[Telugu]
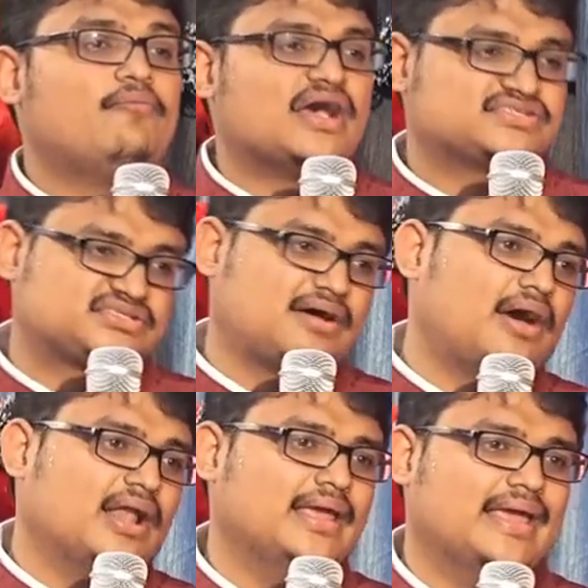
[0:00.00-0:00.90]

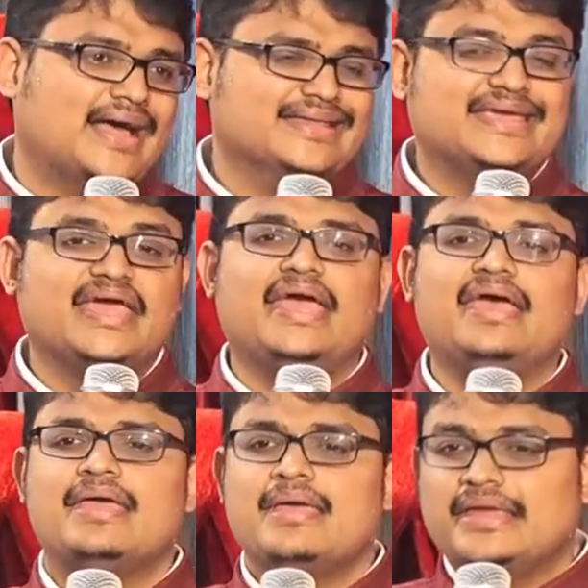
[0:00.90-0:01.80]
వాస్తవాలే అందుకే
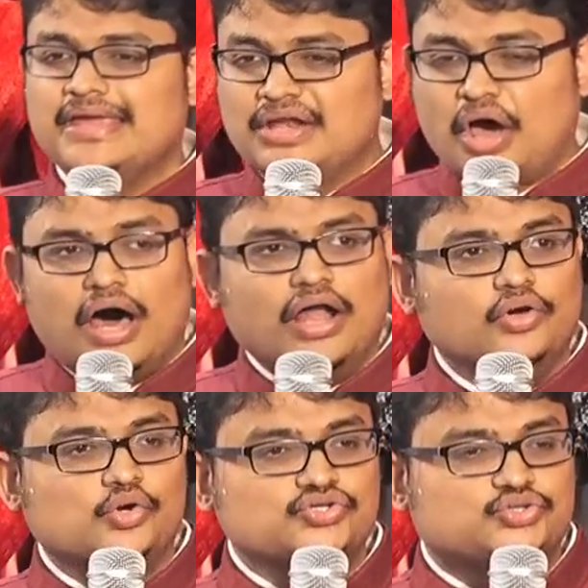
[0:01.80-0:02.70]
ఈ
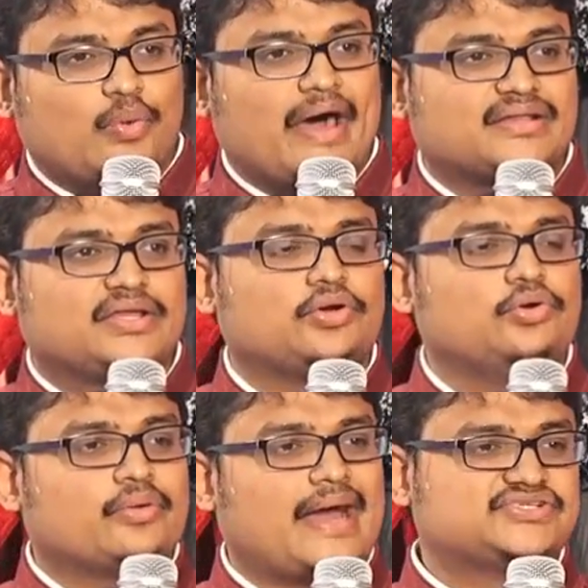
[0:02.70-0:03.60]
నాలుగు సువార్థికులు
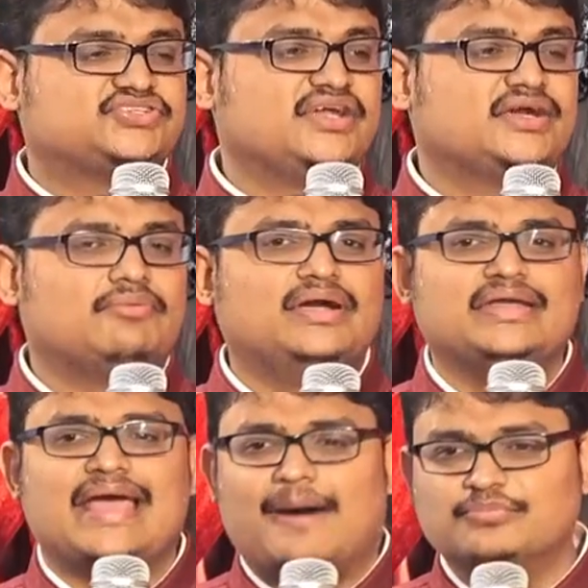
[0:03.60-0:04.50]
రాసినటువంటి
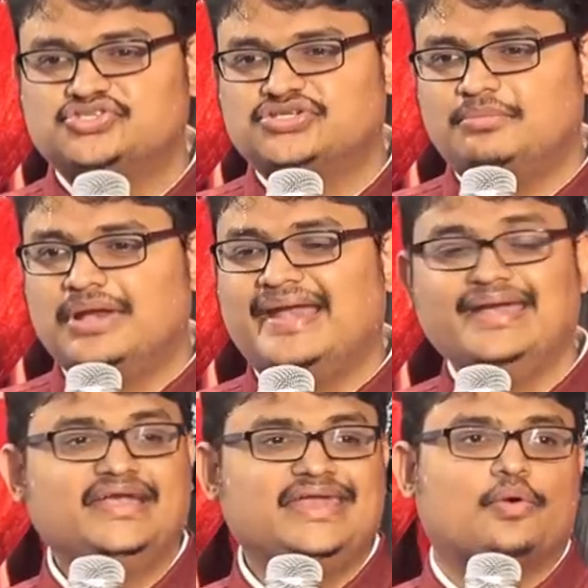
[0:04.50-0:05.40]

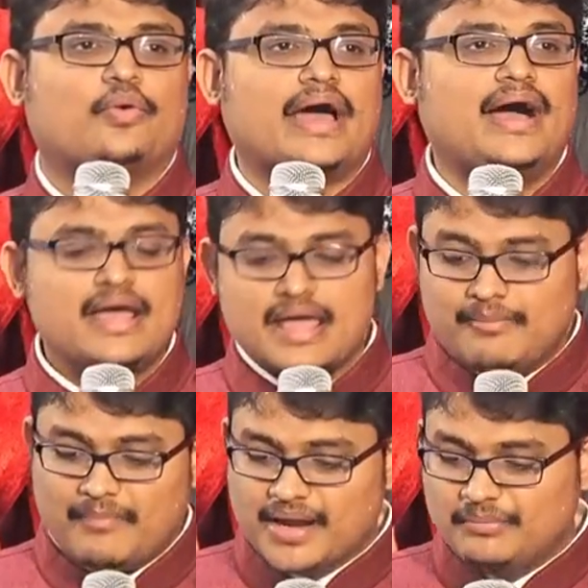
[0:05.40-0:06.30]
అంశములన్నింటినీ కూడా
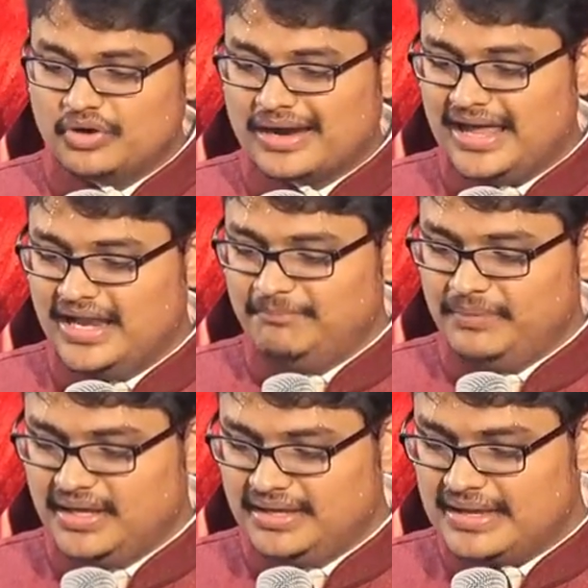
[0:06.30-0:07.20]
మనము
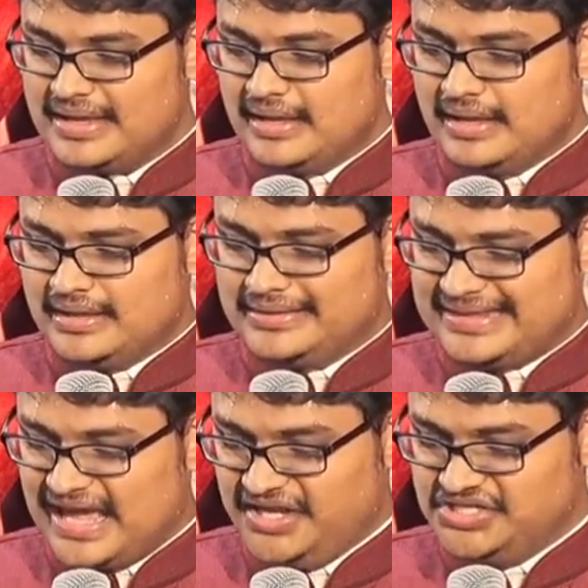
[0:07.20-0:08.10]
కలిపి
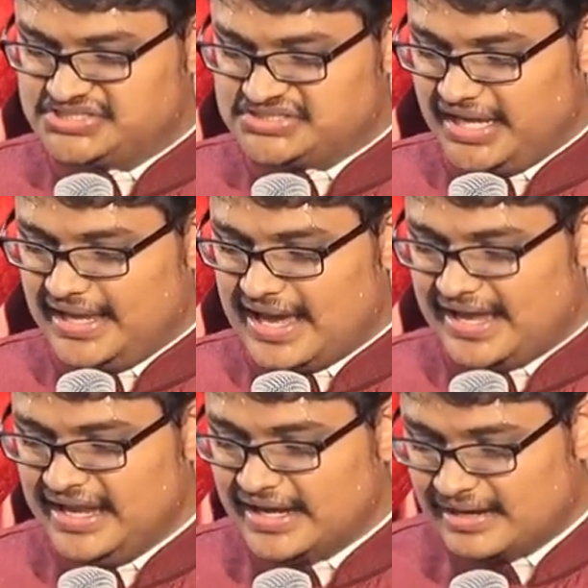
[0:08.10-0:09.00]
ధ్యానిస్తే
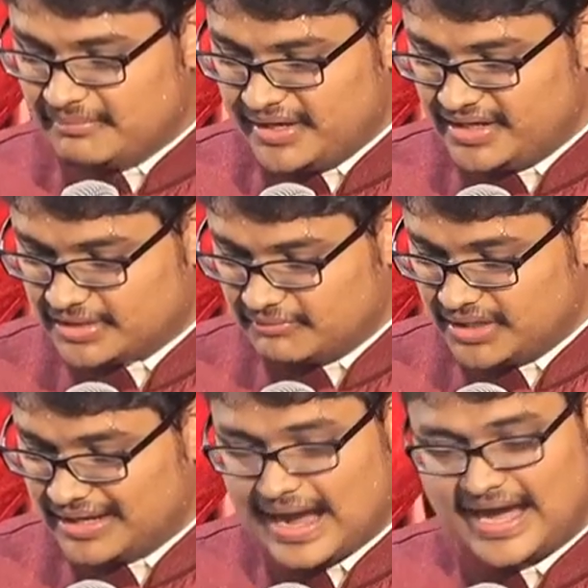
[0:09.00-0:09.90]

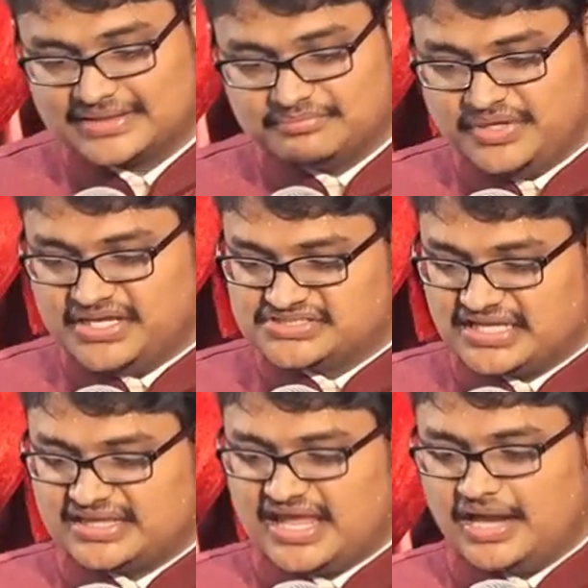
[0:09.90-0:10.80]
అనేకమైనటువంటి ఆత్మీయ
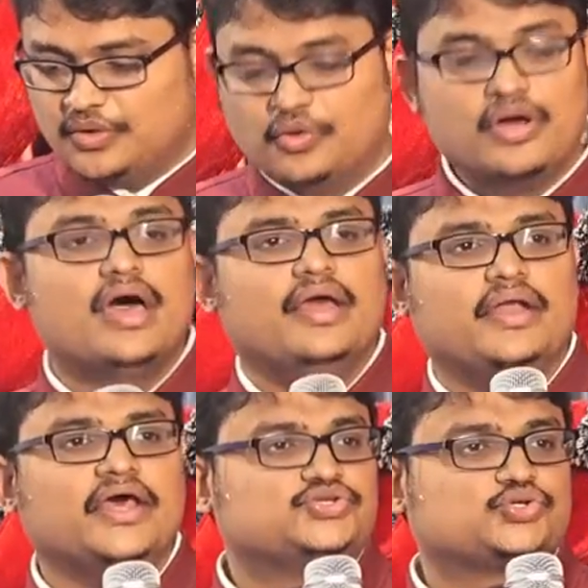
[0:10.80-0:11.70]
సత్యాలు
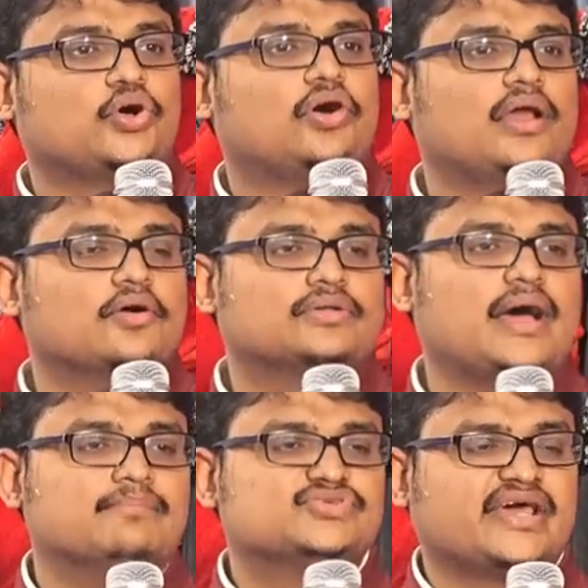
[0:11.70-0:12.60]
నేర్చుకోగలుగుతాం
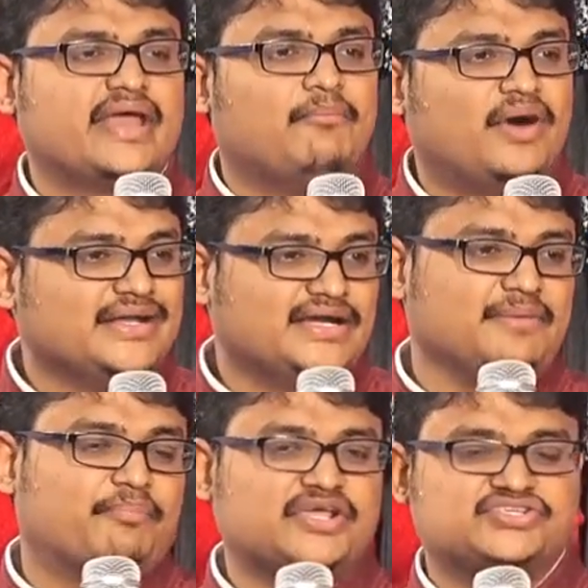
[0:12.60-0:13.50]
సరే మొదటి
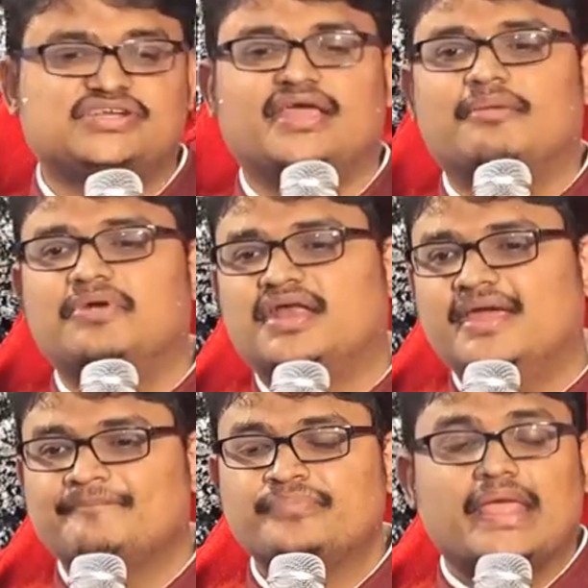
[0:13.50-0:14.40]
ప్రశ్న ఏమిటి
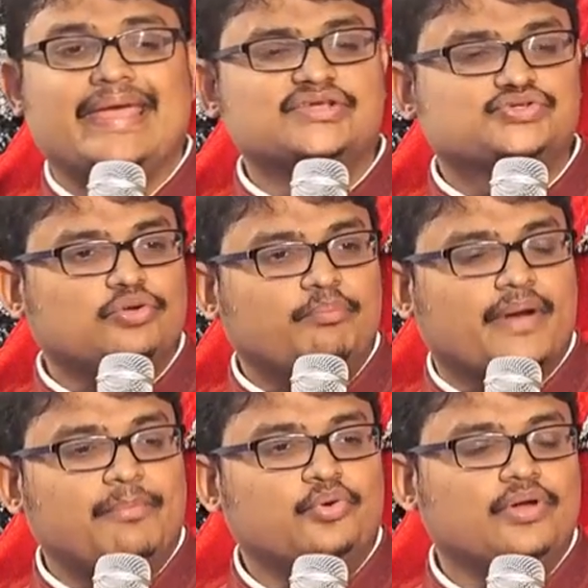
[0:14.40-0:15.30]
యేసు
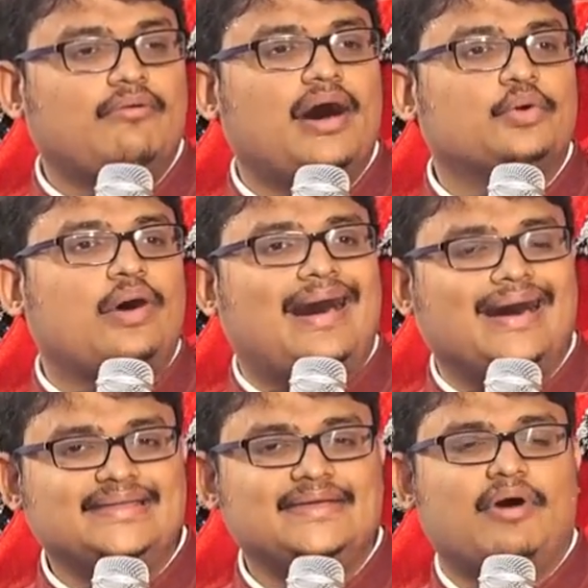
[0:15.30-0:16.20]
ప్రభువుల వారు
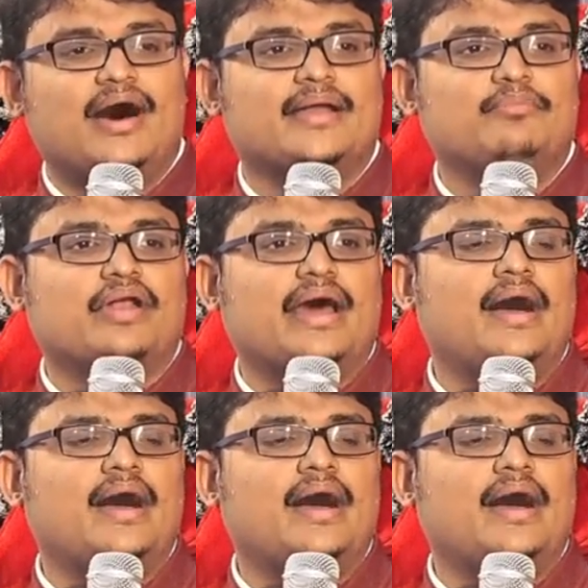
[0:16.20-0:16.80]
ఆదివారమున